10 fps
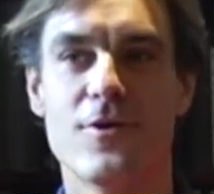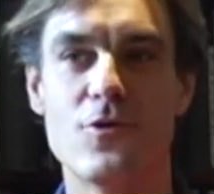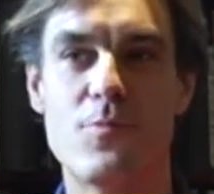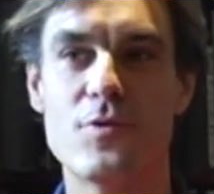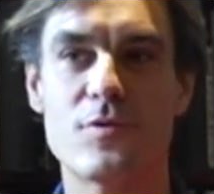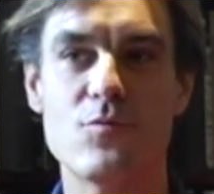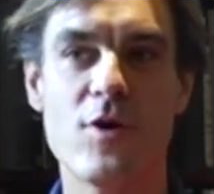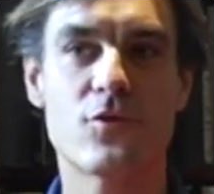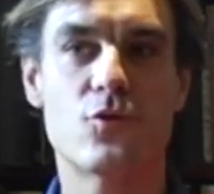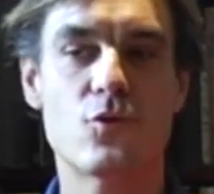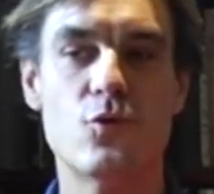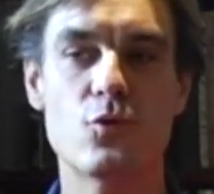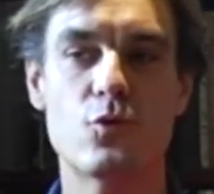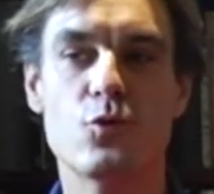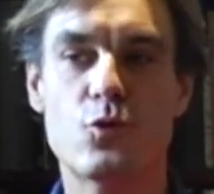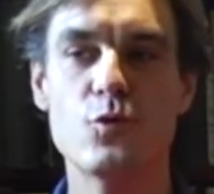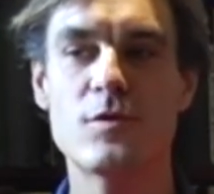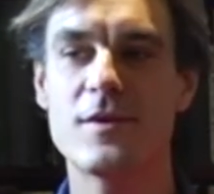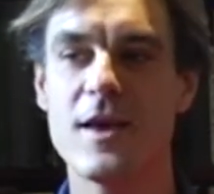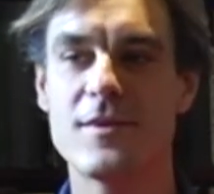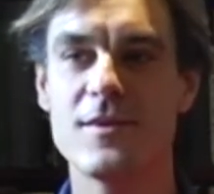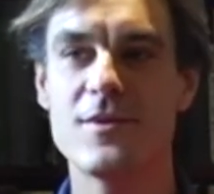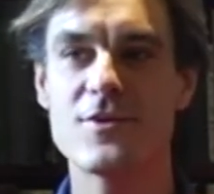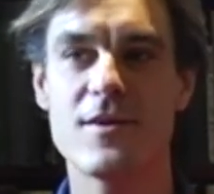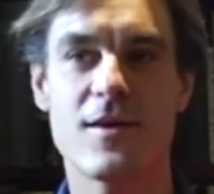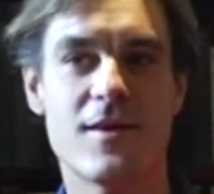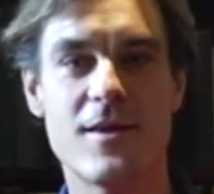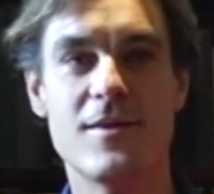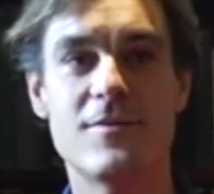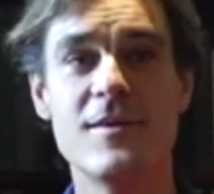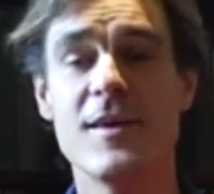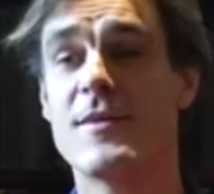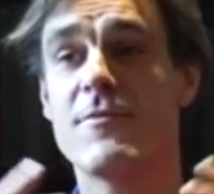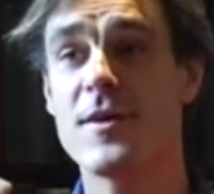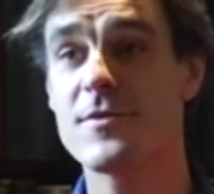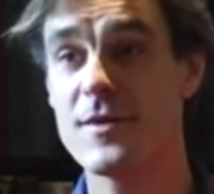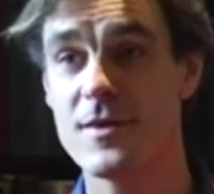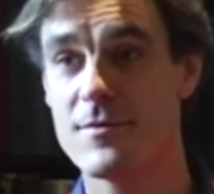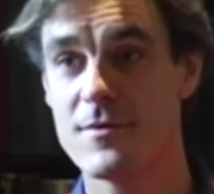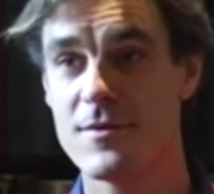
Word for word: de, plus Tout, tout, tout, ce qui a été déjà dit est effacé,